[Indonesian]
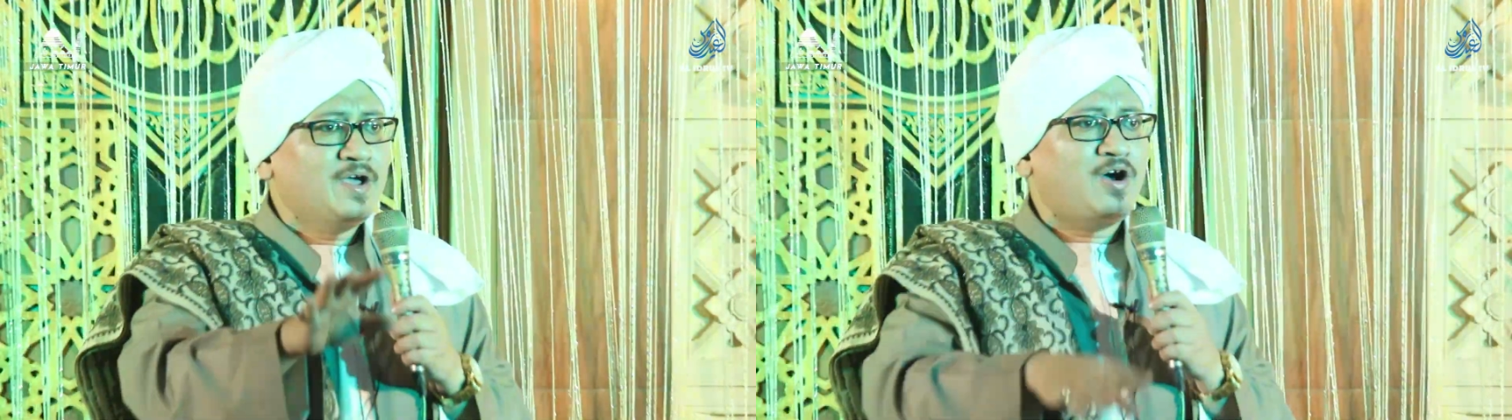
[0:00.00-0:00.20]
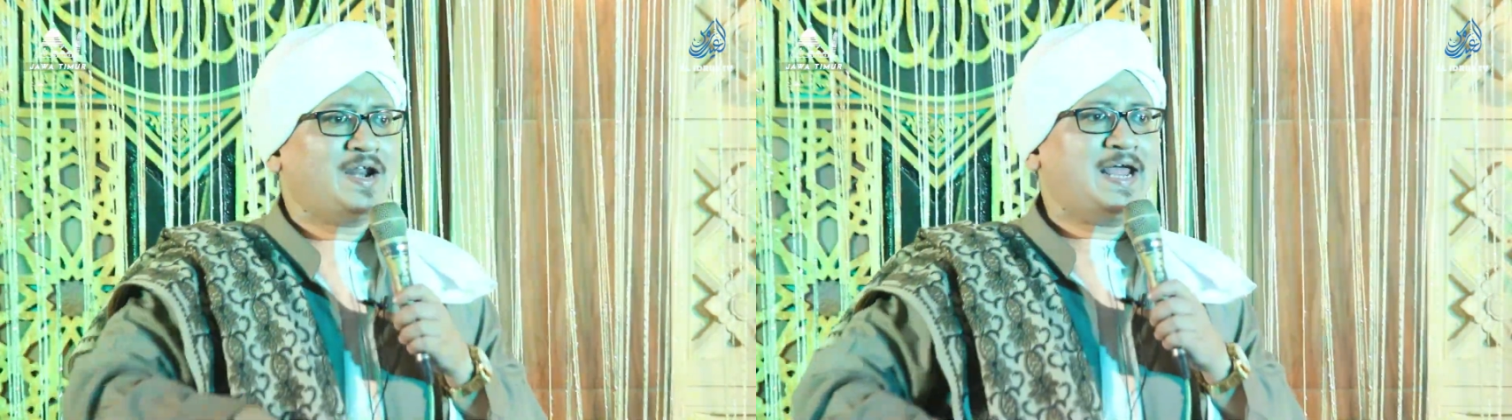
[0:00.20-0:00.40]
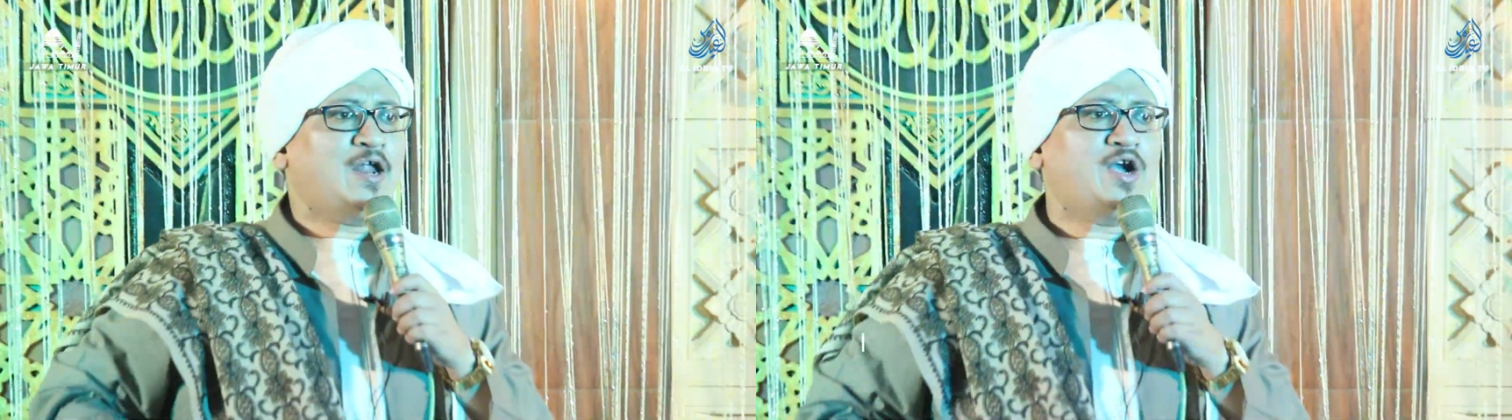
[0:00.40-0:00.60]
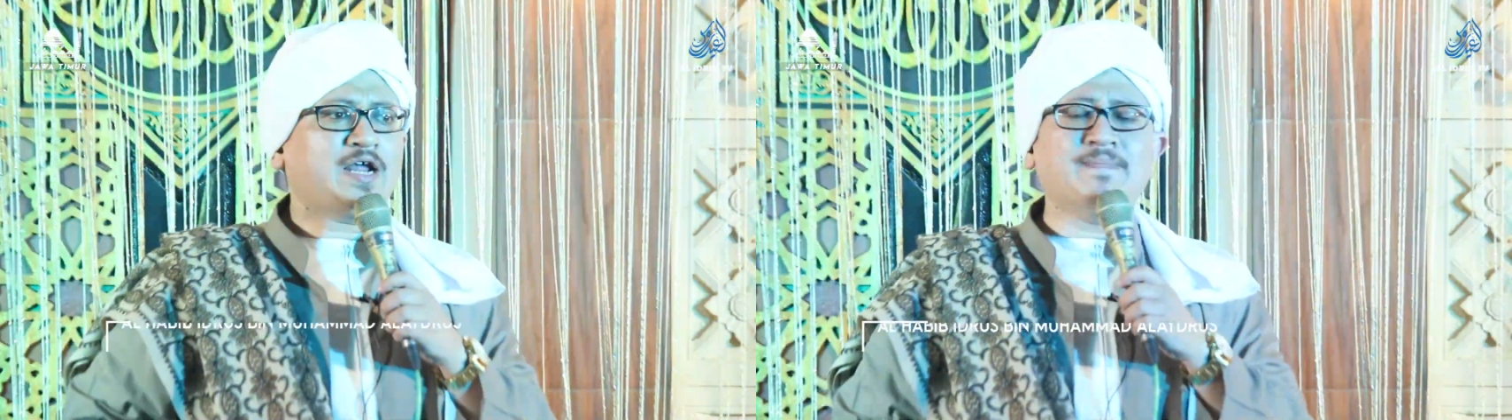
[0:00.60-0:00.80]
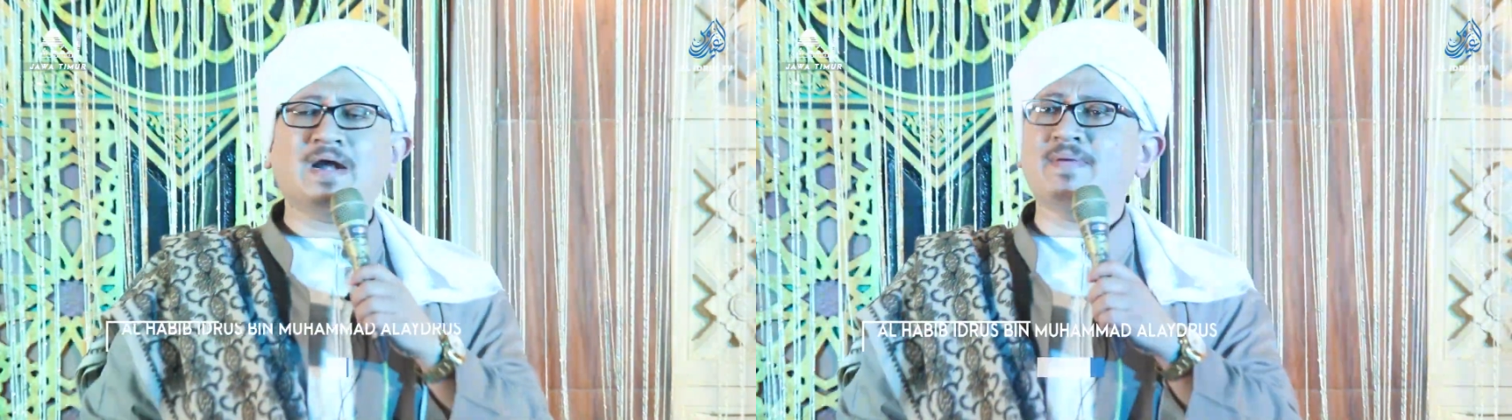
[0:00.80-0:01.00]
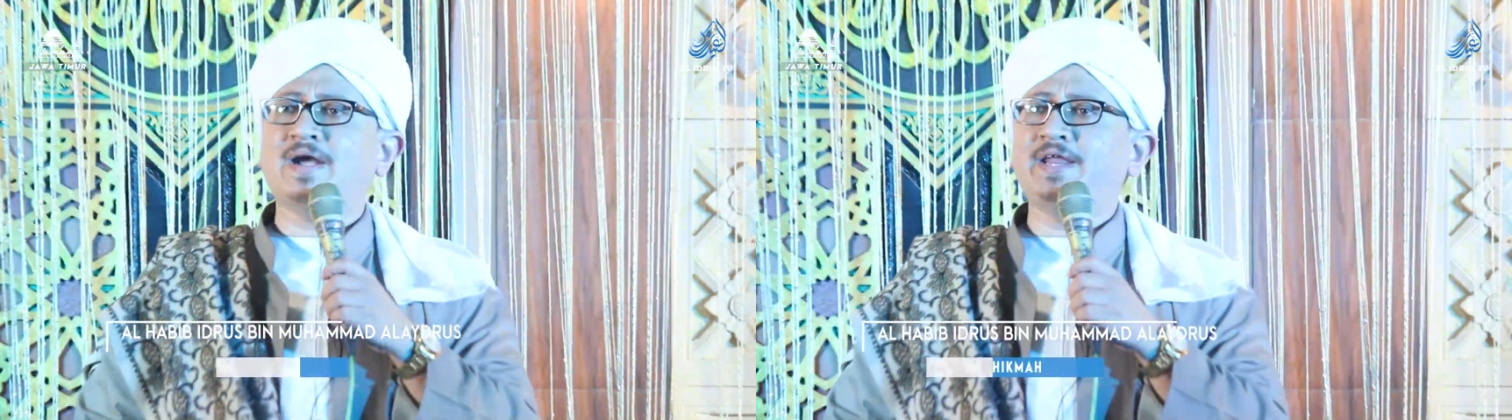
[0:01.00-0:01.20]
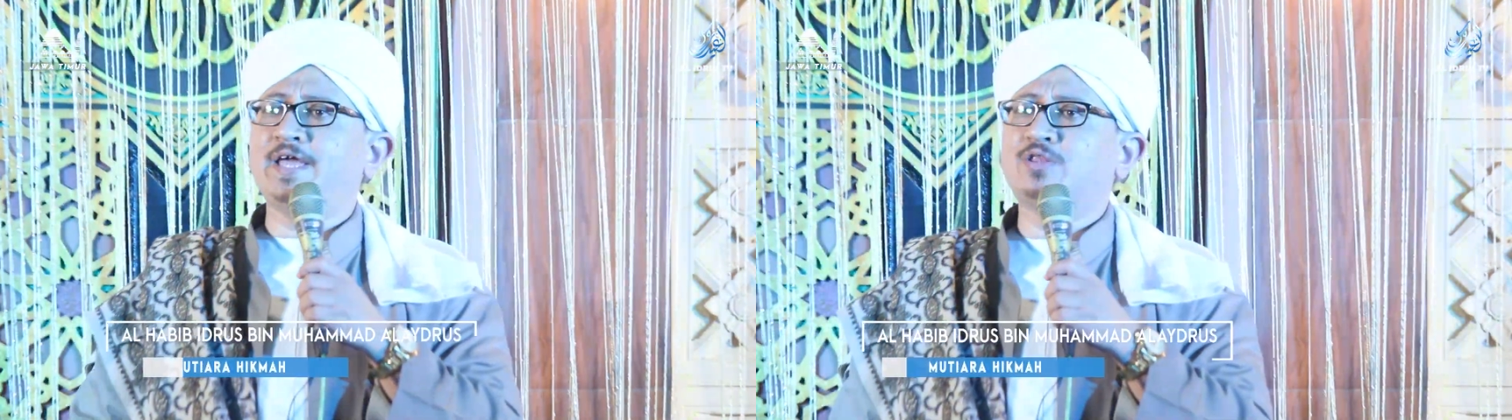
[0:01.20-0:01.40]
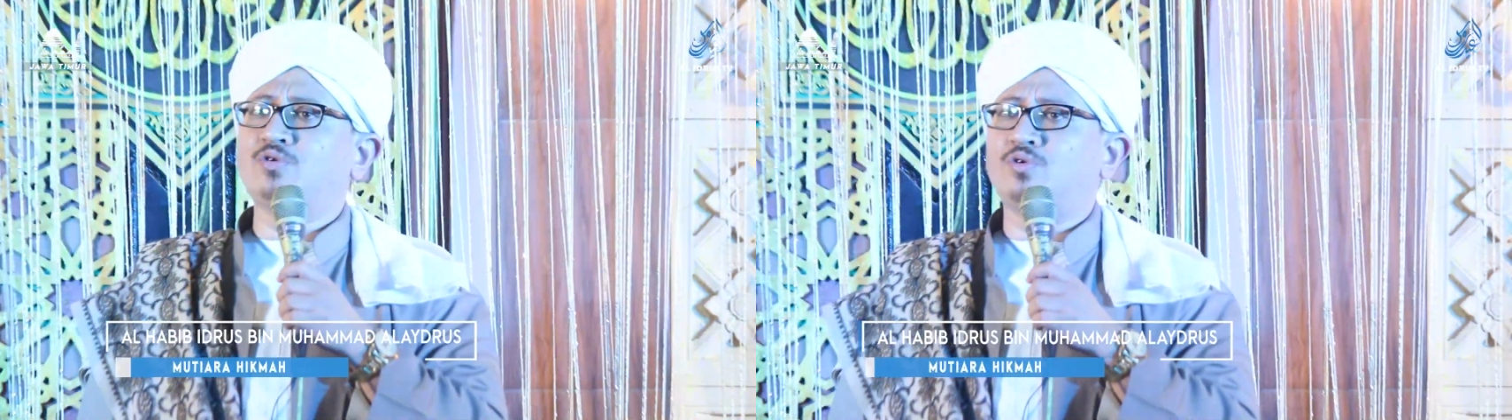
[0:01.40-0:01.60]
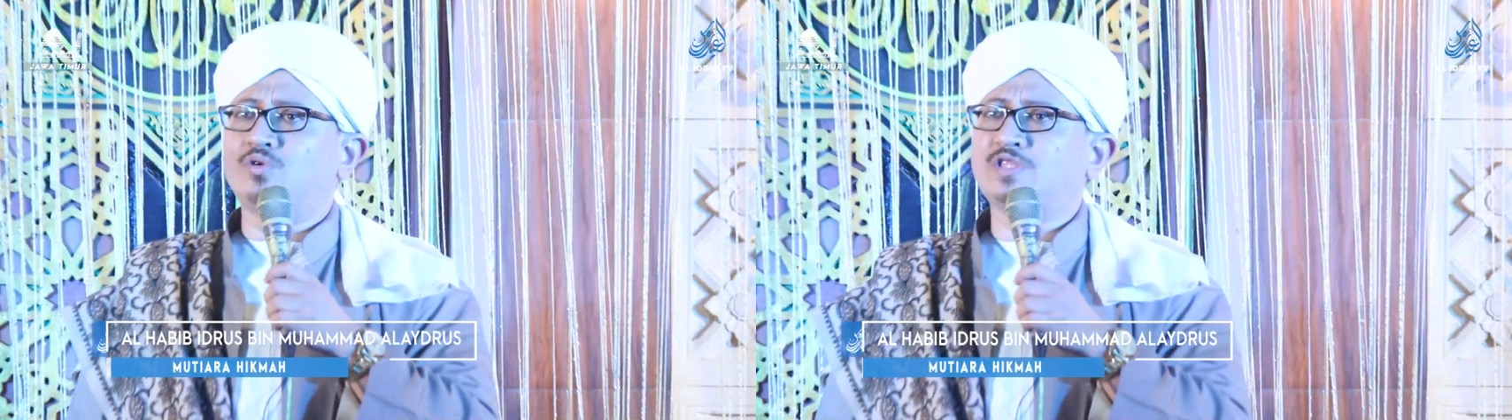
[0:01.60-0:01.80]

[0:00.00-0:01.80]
orang kalau kamar mandi itu